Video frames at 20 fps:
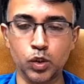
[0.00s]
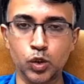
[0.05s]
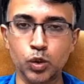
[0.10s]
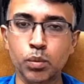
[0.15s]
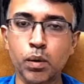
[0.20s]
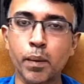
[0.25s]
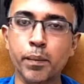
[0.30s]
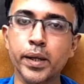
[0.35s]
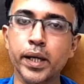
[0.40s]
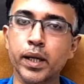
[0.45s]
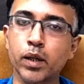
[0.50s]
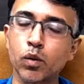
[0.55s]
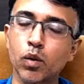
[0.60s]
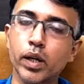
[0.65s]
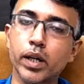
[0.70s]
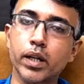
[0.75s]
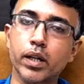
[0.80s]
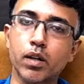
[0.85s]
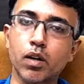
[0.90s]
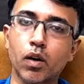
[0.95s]
দুভাবে
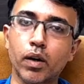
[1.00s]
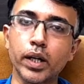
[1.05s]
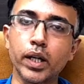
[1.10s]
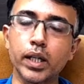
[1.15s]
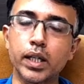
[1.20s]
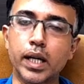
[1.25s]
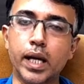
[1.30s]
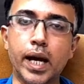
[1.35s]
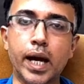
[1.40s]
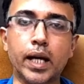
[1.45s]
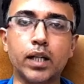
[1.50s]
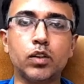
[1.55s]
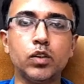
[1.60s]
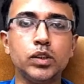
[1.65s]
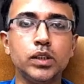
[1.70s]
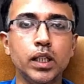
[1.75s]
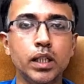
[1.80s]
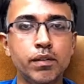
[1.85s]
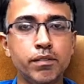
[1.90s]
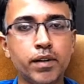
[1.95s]
রেগুলেটেড হয় একটা
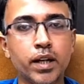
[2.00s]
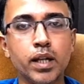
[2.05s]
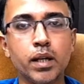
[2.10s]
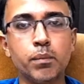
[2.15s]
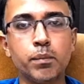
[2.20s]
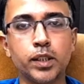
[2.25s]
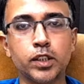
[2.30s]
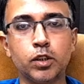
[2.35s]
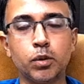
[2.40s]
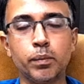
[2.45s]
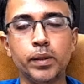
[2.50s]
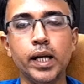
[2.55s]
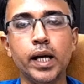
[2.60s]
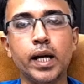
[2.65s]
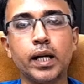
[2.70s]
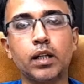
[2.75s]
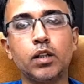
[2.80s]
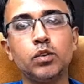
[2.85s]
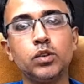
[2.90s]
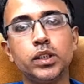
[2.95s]
হচ্ছে লিভারের মাধ্যমে
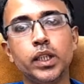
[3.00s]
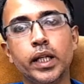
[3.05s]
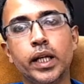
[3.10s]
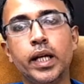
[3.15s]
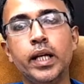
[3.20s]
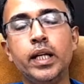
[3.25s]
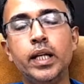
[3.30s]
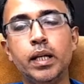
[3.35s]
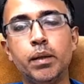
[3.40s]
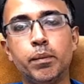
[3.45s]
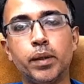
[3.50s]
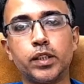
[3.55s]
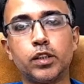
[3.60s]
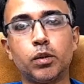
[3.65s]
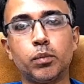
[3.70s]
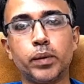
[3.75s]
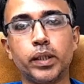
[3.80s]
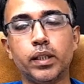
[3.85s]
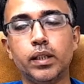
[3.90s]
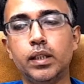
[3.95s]
একটা হচ্ছে কিডনির
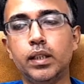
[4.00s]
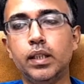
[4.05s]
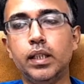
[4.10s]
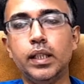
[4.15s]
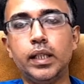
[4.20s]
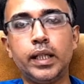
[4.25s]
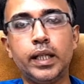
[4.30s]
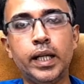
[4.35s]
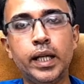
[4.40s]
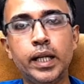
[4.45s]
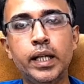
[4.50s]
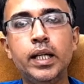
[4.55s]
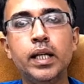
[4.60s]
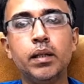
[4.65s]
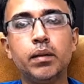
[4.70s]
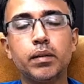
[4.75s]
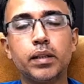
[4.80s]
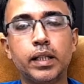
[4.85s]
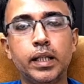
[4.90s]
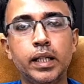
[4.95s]
মাধ্যমে
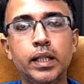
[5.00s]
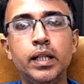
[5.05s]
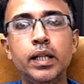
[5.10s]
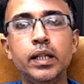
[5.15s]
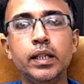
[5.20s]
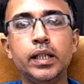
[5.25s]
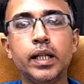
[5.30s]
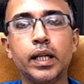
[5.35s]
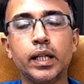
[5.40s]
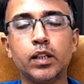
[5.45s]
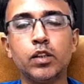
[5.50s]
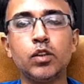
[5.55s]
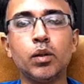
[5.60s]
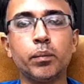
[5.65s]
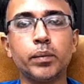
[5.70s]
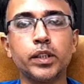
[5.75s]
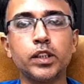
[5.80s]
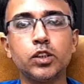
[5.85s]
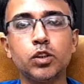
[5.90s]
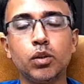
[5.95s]
কিডনির কিডনি দিয়ে কিন্তু
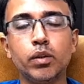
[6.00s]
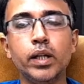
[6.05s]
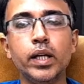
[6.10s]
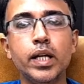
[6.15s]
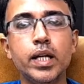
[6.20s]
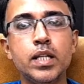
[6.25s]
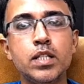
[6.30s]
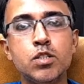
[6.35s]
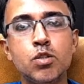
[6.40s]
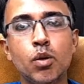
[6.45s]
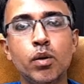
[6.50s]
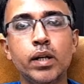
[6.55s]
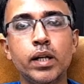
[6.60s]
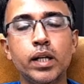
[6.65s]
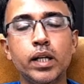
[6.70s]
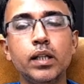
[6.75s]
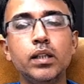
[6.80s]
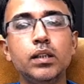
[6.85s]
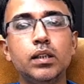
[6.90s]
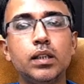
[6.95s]
আমাদের শরীরে
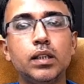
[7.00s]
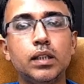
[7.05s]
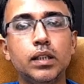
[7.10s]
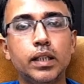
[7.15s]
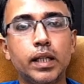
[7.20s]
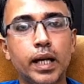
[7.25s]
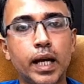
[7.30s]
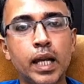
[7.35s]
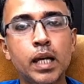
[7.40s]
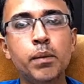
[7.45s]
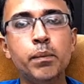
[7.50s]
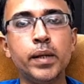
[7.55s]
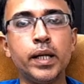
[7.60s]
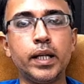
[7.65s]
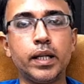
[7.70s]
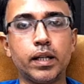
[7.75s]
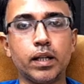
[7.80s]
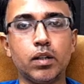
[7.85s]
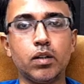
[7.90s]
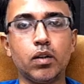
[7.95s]
ইনসুলিনটা
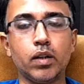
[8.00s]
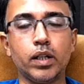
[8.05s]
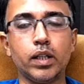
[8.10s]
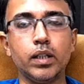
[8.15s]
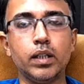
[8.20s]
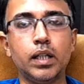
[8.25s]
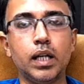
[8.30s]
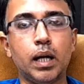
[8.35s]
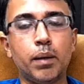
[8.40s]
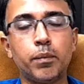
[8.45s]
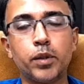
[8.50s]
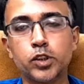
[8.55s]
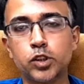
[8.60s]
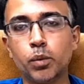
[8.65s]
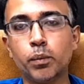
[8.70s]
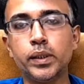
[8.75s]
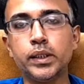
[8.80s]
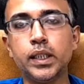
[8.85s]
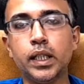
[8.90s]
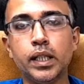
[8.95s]
এলিমিনেটেড হয় আমরা
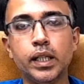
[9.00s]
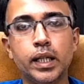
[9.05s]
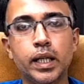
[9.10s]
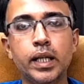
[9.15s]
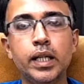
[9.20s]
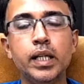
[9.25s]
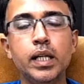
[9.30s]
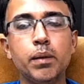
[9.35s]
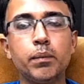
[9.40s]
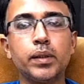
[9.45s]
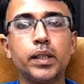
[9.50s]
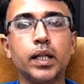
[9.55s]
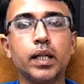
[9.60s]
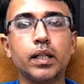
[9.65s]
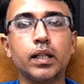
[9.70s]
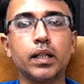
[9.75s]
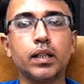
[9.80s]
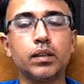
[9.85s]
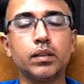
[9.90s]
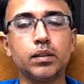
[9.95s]
সবাই জানি কিডনি আমাদের
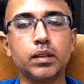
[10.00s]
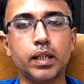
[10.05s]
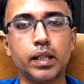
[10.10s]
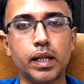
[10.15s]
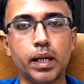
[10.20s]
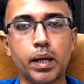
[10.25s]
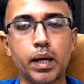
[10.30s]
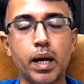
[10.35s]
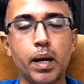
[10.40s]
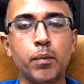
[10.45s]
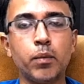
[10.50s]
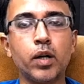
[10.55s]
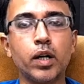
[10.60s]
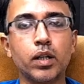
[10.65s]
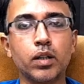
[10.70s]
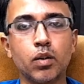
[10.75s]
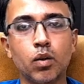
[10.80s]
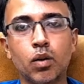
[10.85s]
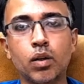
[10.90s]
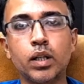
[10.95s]
একটা এমন
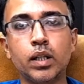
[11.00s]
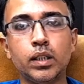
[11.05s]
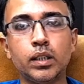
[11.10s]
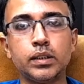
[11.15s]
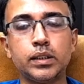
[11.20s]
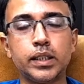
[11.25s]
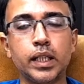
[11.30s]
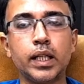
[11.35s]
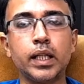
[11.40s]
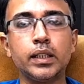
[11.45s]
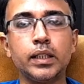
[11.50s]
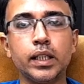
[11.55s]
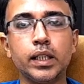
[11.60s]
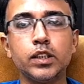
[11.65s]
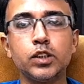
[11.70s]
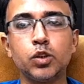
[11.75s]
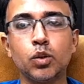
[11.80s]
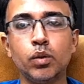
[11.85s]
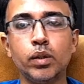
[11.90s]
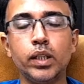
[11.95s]
একটা অর্গান যেখান থেকে
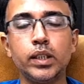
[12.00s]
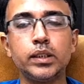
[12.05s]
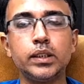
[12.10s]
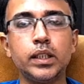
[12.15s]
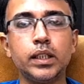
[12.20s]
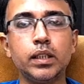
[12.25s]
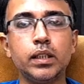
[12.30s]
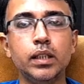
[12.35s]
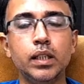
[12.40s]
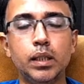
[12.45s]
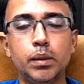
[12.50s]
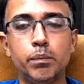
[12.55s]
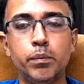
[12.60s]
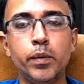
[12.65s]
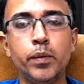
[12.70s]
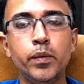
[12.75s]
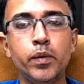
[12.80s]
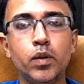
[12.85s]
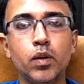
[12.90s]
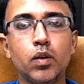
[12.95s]
শরীরের যে
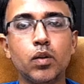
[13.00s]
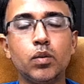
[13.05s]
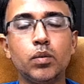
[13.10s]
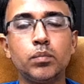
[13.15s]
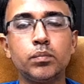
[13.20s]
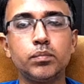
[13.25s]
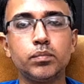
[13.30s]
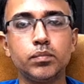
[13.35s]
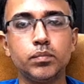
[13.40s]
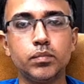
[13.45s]
বিভিন্ন রকম